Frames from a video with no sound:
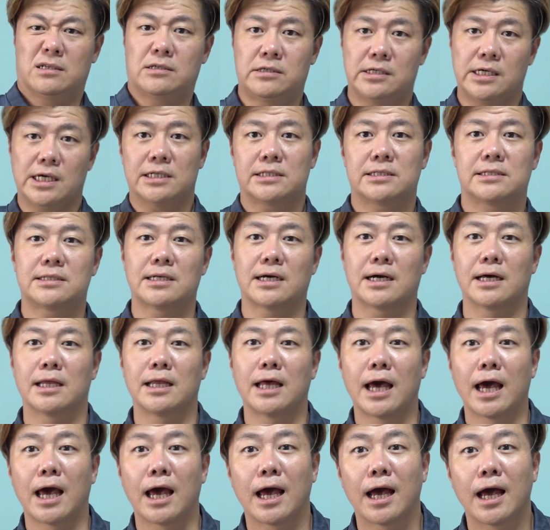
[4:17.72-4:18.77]
悔しさが
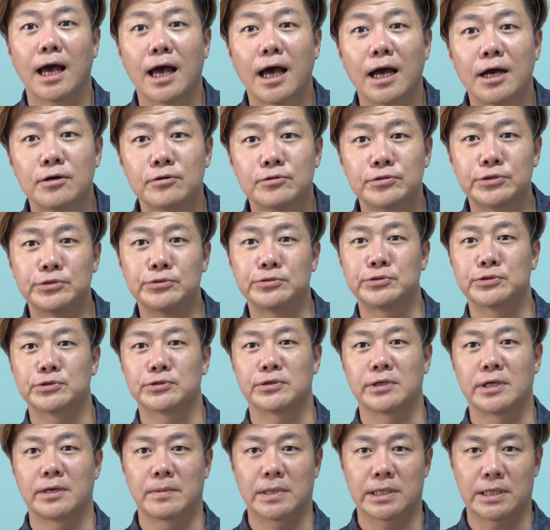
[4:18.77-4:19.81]
ね、ふつふつ
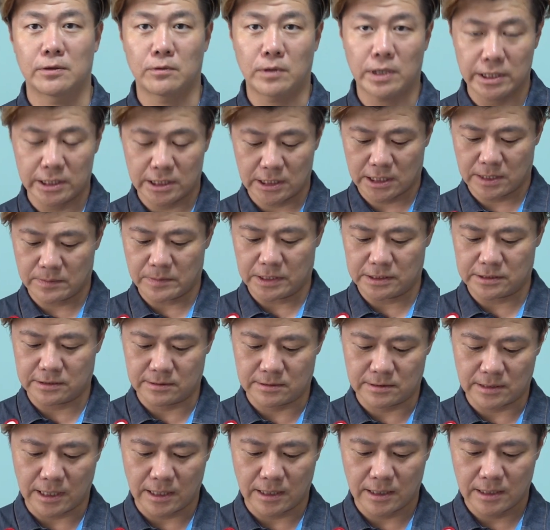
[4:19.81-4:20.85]
とね、また湧いてきます
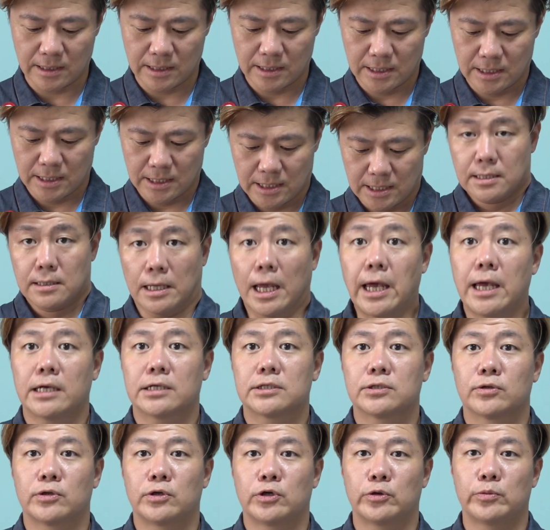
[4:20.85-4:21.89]
んで。ね、
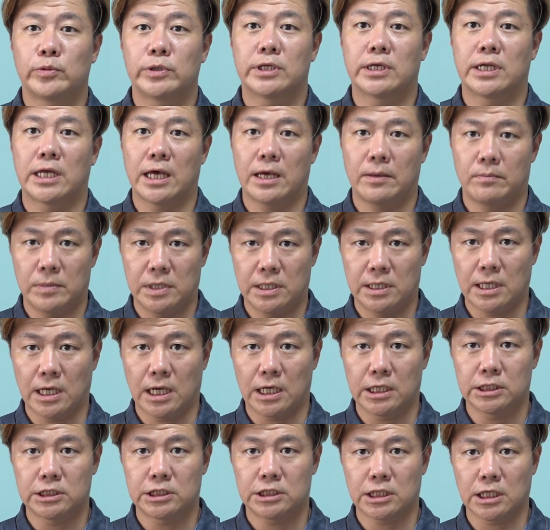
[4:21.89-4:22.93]
それを見てね、みん
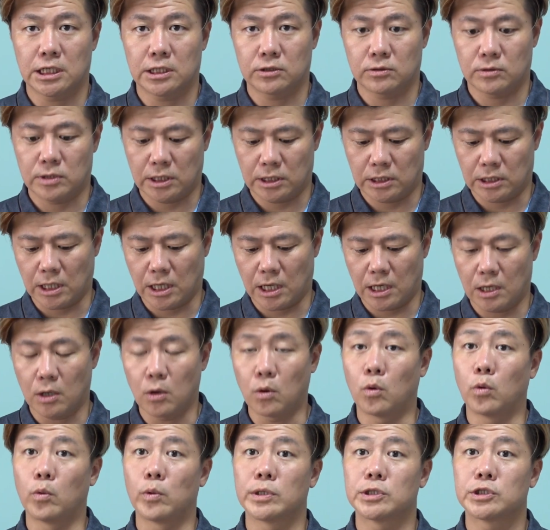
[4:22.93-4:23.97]
な一丸となって
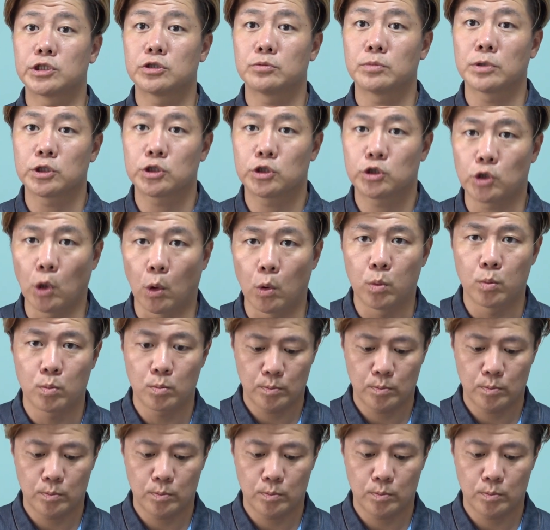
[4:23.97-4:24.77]
応援しましょ